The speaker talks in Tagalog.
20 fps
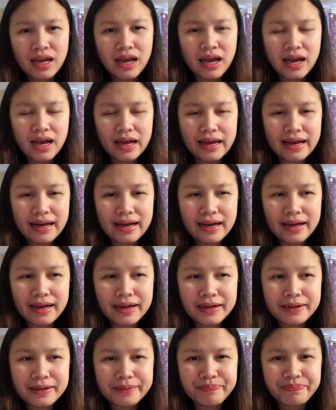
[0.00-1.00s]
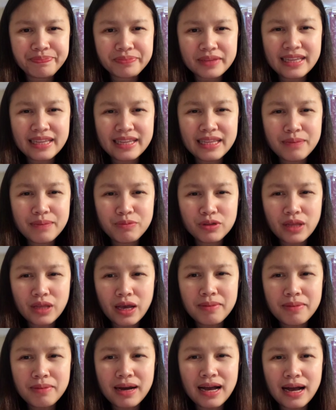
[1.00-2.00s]
um, hindi po tayo
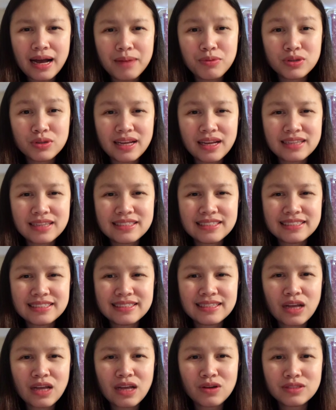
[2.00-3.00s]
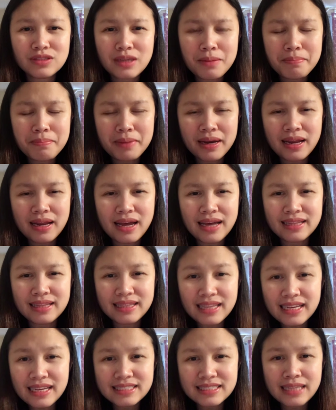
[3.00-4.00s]
makaabot ng 60,000 para at
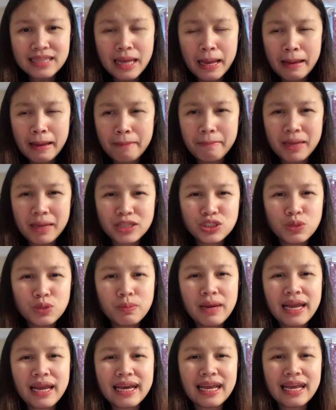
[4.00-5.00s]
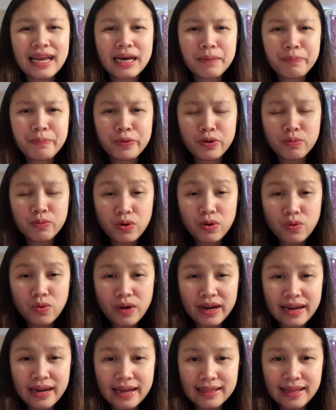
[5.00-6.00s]
least medyo malaki-laki po yung makuha
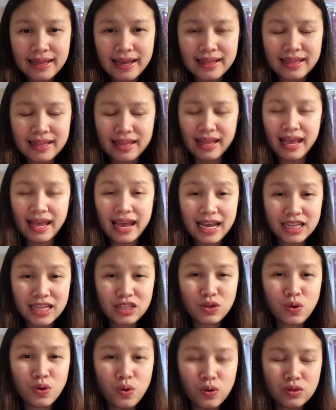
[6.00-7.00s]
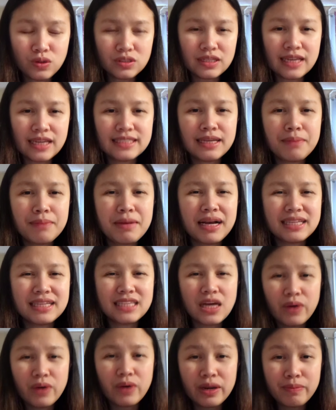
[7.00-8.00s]
natin. And kung sa isang mag-asawa
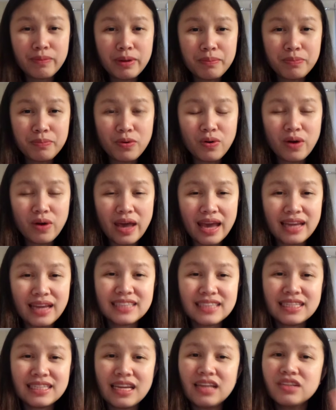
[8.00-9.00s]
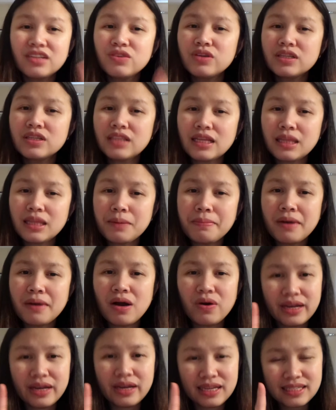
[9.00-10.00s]
naman po and isa lang yung nagtatrabaho,
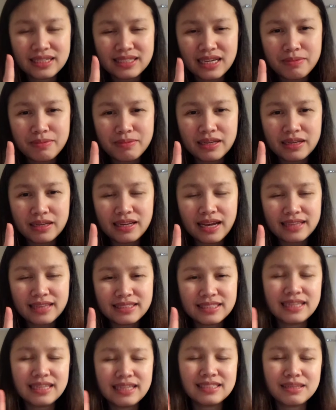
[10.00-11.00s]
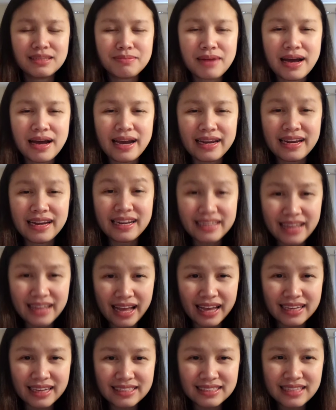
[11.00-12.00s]
ang isa naman guys is nasa bahay lang
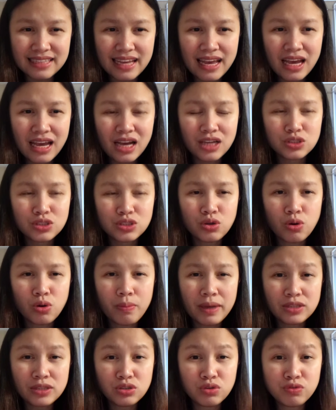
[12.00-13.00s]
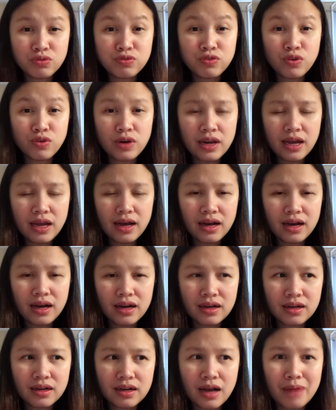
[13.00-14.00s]
guys. So medyo full ang
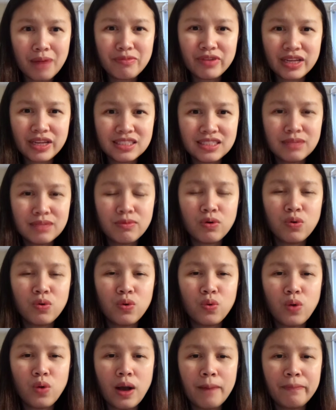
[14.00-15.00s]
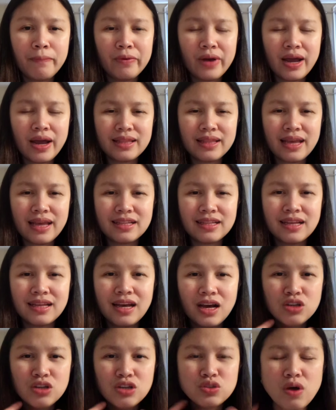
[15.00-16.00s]
coverage na makukuha po natin.
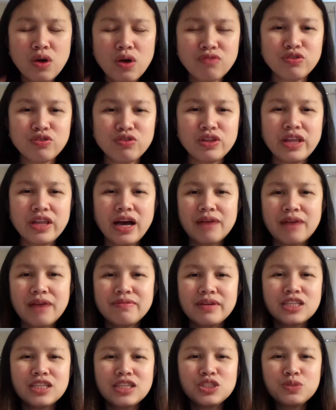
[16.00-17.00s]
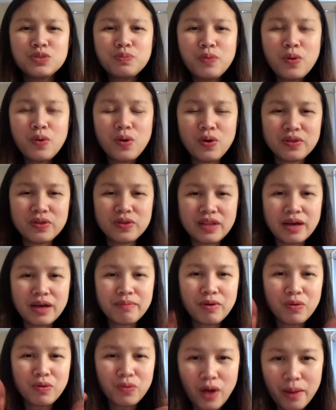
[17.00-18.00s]
So ang full na coverage po na
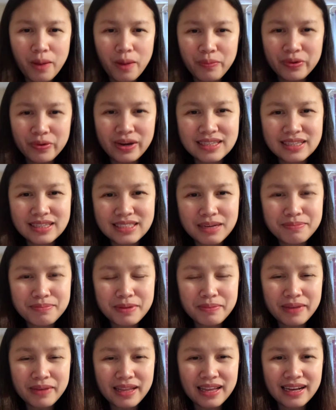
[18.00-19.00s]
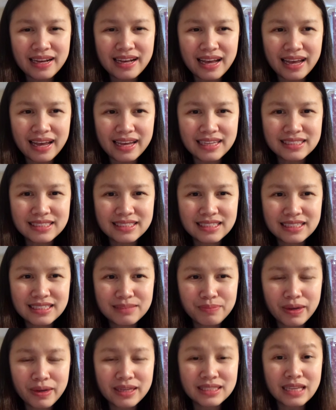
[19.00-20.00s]
makukuha po ng isang pamilya guys, pag
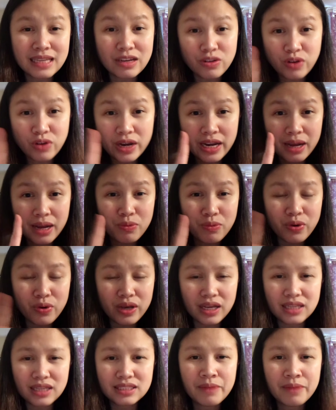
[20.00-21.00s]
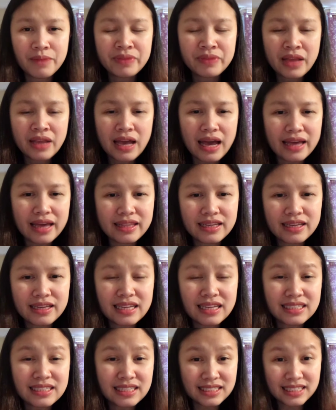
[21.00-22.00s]
isa yung anak mo is I think nasa
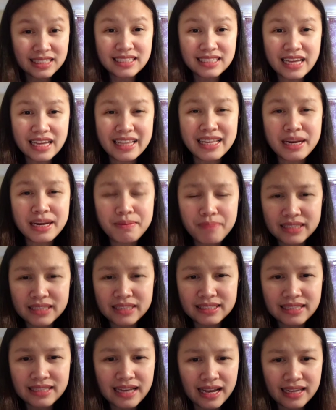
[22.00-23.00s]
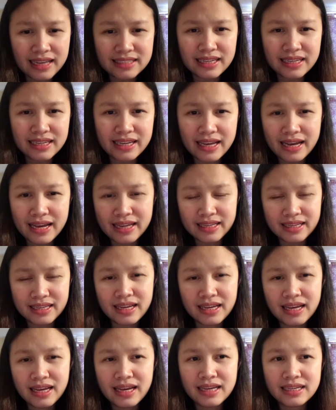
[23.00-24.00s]
600 plus guys. Ayan.
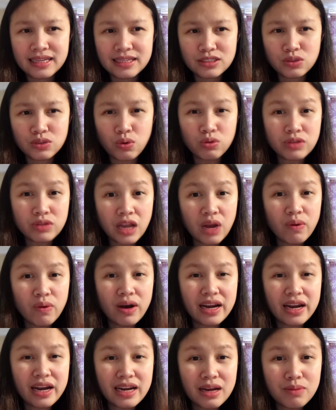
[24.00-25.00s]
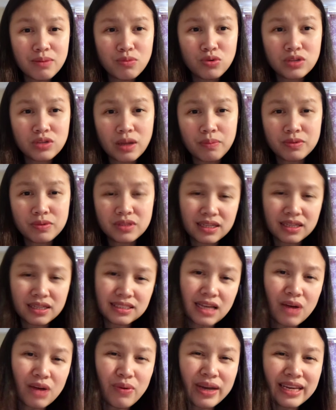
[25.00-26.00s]
So kung dalawang anak mo tapos ang
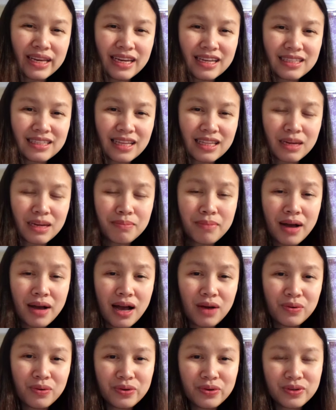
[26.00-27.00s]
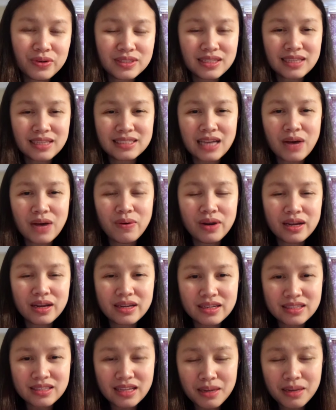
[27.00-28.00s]
asawa hindi nagtatrabaho, yung isang asawa lang ang
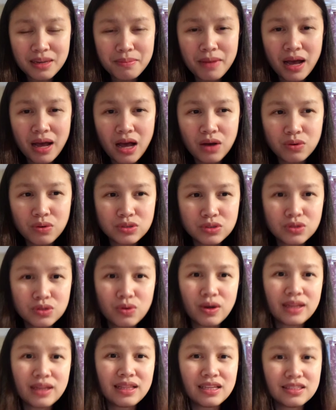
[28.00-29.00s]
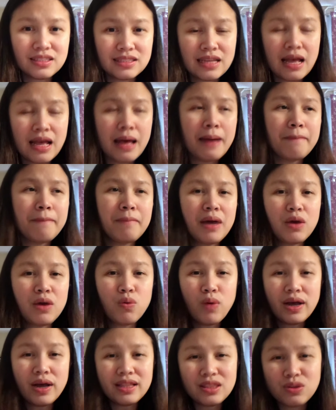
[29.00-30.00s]
nagtatrabaho, so at least may
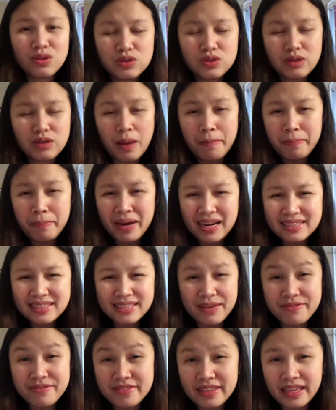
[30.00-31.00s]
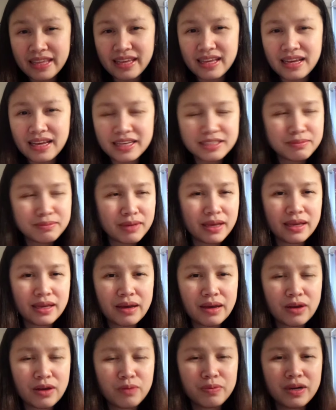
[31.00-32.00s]
one to some parang something guys, may
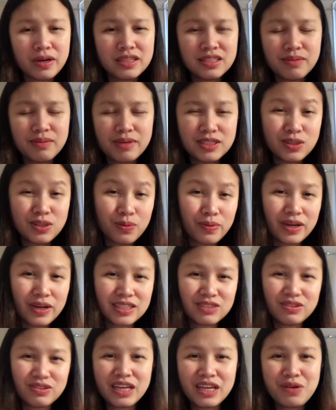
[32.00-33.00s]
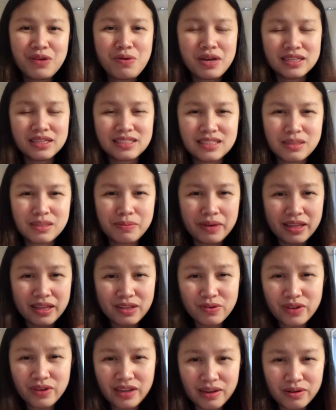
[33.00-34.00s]
ano pa kasi may sobra so hindi ko lang sasabihin kung,
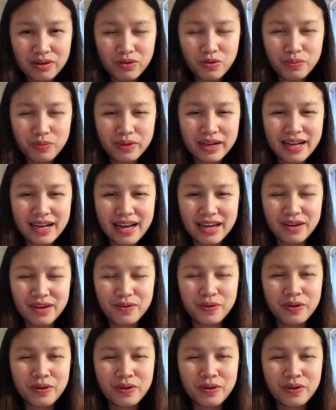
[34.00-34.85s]
eh, kung magkano.